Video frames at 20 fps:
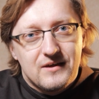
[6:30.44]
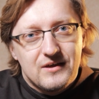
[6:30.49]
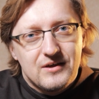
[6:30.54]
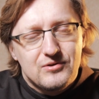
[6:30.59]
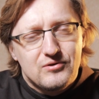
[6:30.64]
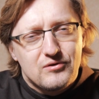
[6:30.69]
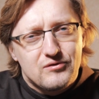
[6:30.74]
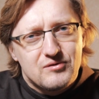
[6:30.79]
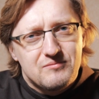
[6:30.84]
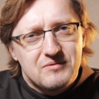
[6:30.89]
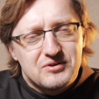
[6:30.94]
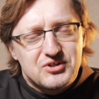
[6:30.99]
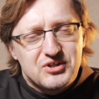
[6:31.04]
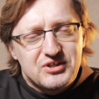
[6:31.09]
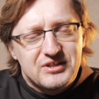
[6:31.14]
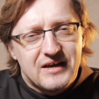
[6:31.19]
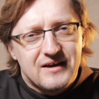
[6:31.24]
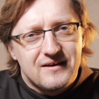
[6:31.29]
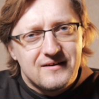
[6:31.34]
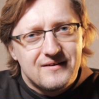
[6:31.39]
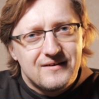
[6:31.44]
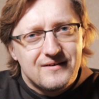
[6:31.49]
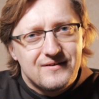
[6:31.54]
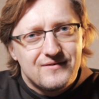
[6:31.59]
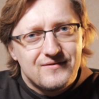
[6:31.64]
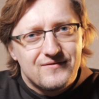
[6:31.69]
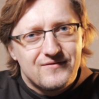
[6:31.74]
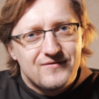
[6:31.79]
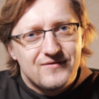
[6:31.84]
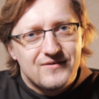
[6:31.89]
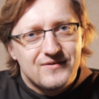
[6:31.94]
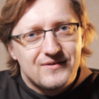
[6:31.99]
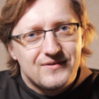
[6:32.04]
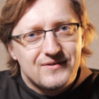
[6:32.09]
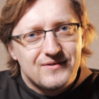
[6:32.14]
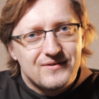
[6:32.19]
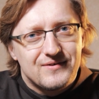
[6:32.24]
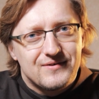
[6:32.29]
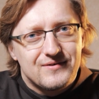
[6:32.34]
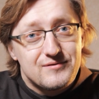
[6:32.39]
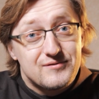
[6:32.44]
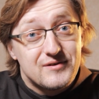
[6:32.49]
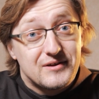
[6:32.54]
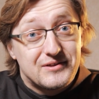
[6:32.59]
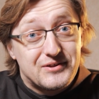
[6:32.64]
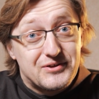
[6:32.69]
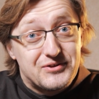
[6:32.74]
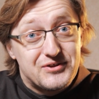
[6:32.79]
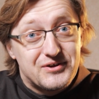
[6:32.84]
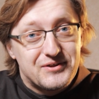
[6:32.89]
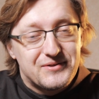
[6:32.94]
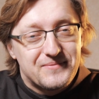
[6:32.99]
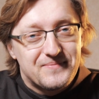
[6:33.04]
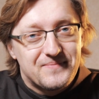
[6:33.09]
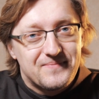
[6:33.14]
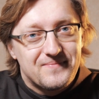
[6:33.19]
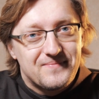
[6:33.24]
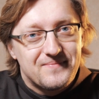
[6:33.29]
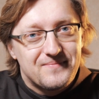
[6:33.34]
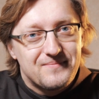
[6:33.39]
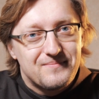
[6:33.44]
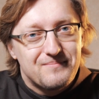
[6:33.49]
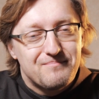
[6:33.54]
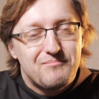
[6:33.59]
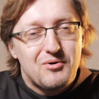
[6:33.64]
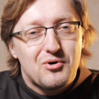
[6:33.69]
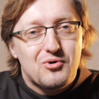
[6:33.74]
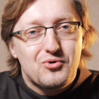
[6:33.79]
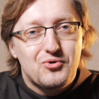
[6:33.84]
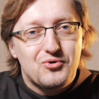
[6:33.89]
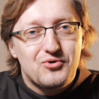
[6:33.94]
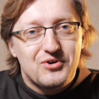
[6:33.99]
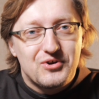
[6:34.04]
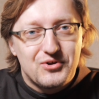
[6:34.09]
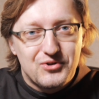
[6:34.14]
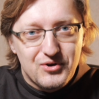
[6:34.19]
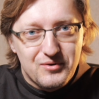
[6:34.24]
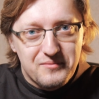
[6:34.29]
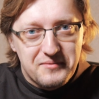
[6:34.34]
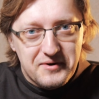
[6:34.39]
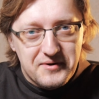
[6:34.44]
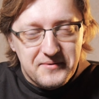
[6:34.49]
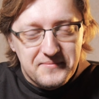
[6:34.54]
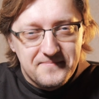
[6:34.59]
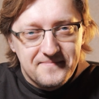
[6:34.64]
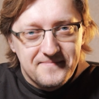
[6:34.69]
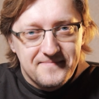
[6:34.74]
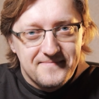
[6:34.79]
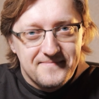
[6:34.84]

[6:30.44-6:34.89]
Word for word: I do zobaczenia y, za tydzień. Pokój i dobra.